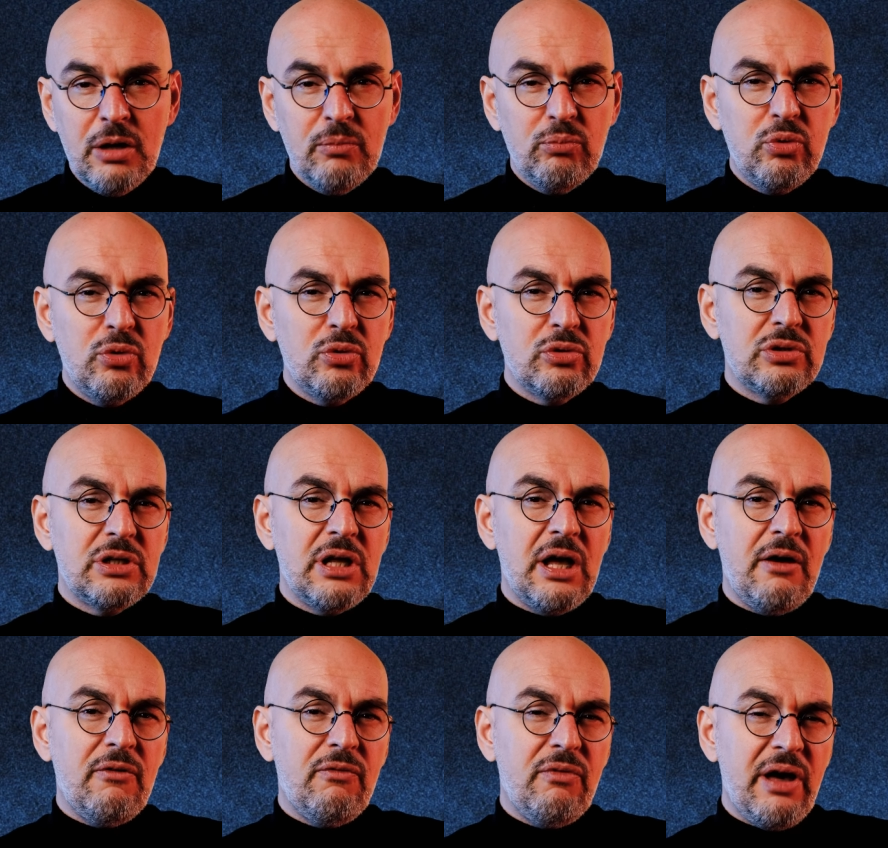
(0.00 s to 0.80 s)

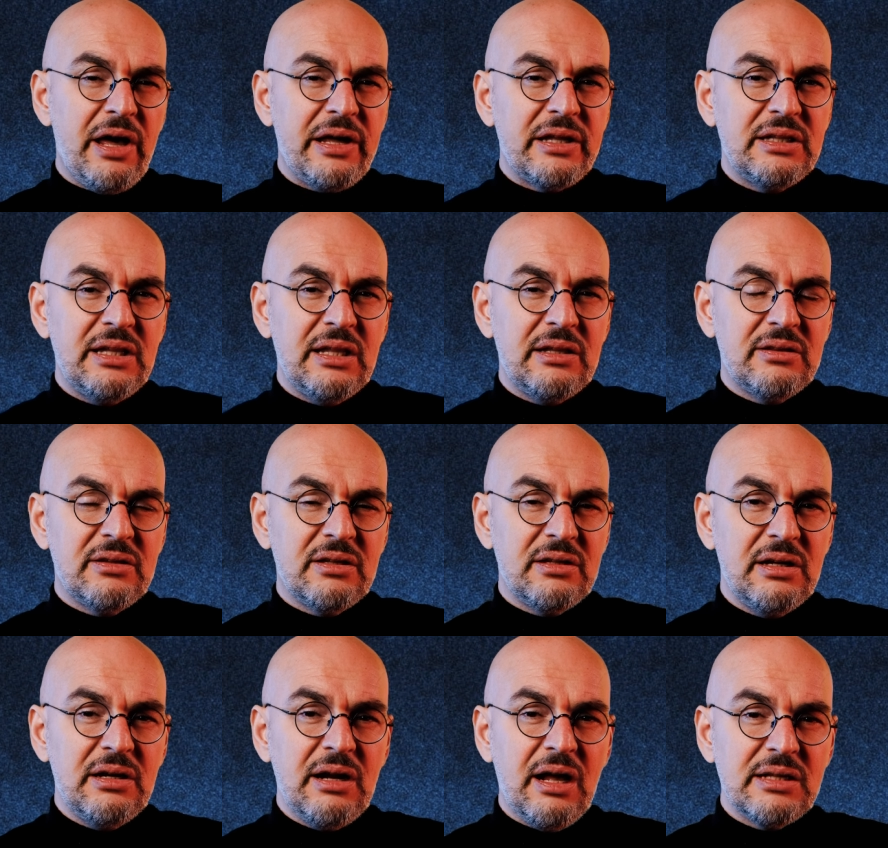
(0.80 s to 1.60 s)
burada
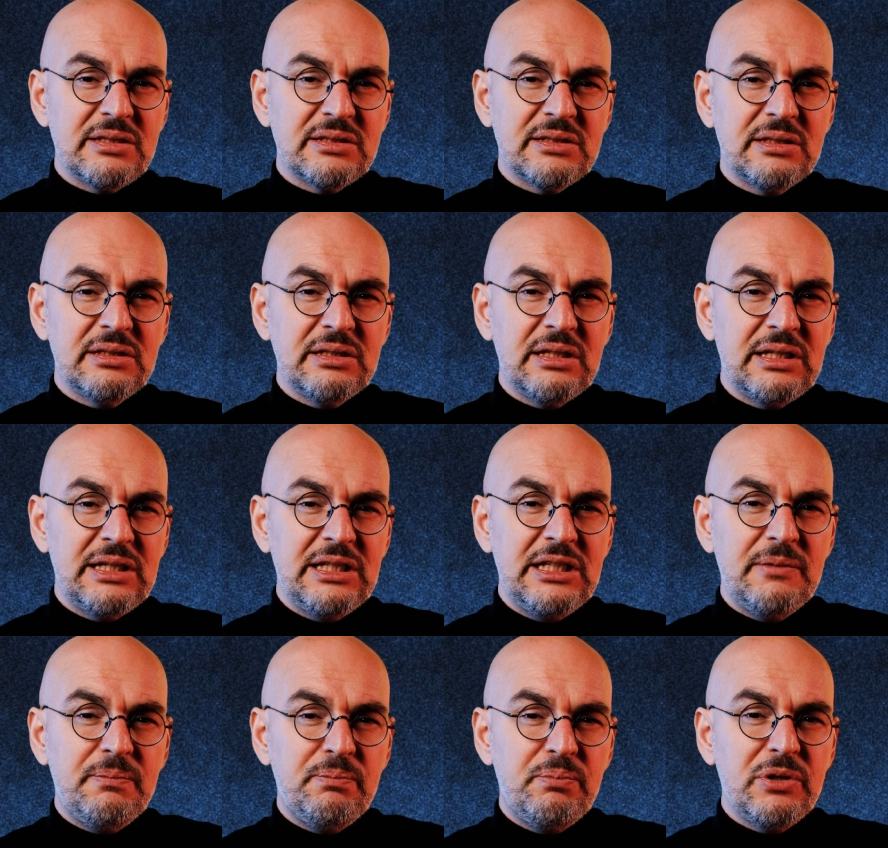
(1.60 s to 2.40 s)
Vahdettin'in aslında
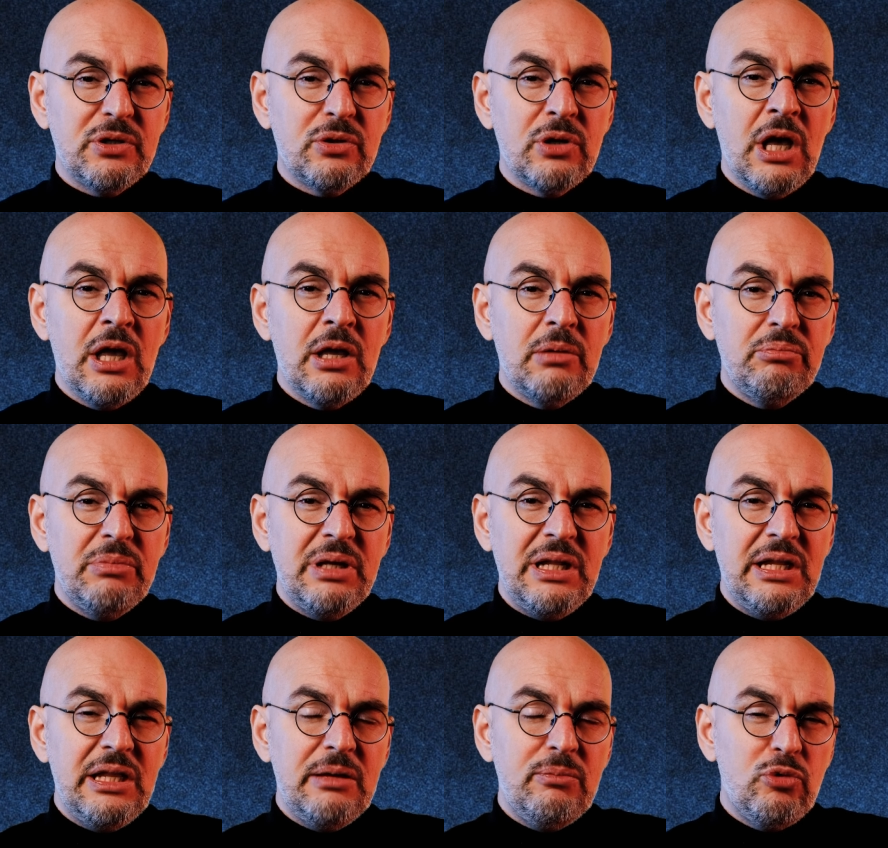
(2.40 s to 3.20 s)
gidip bir
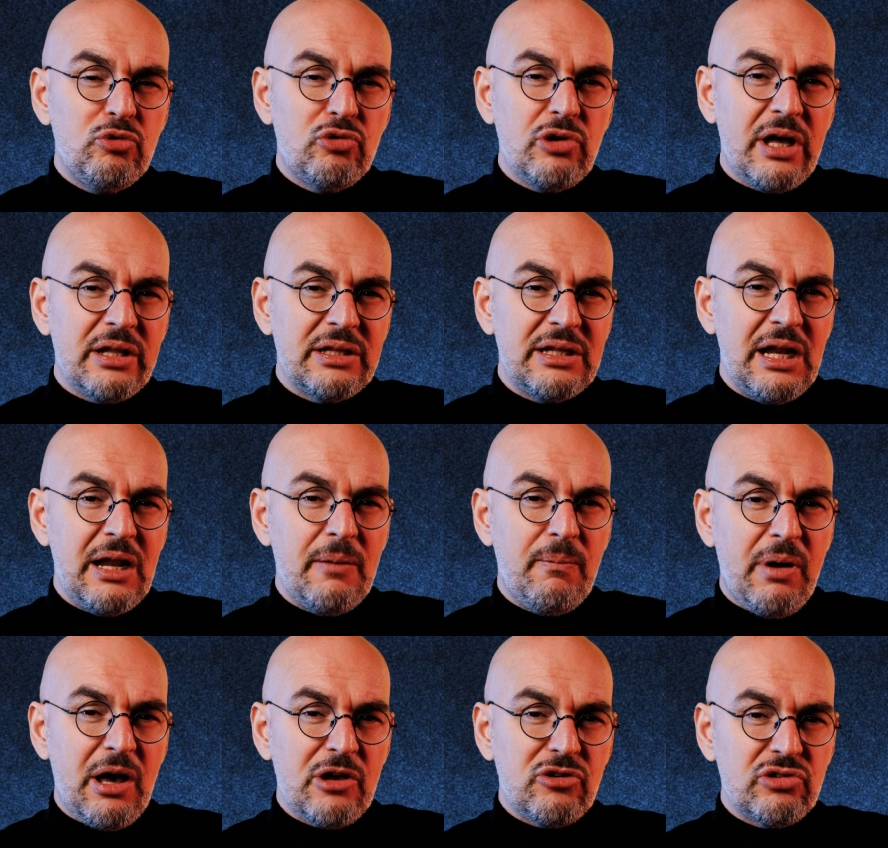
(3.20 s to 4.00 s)
milli
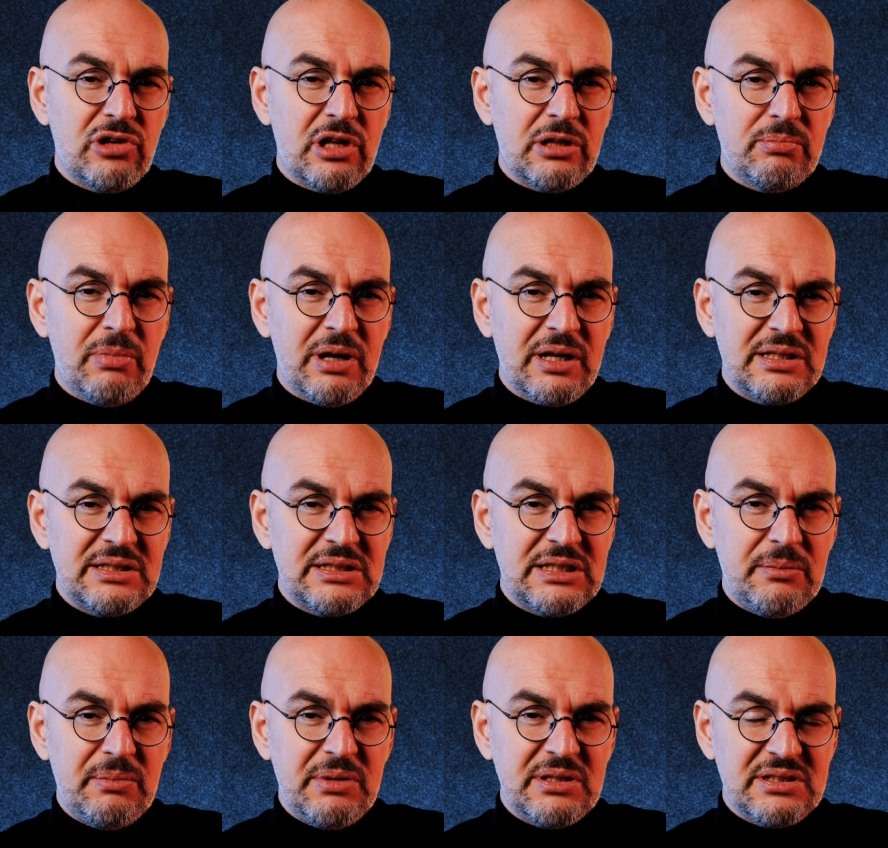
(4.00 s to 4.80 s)
mücadele başlatmak
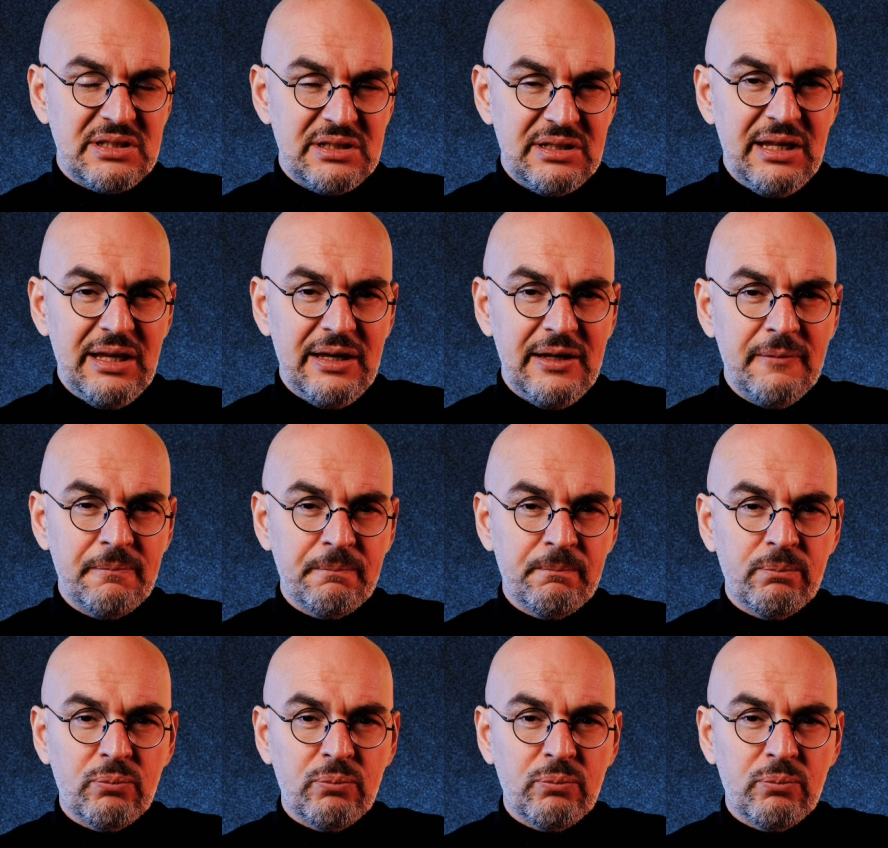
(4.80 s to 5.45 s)
istemesi değil,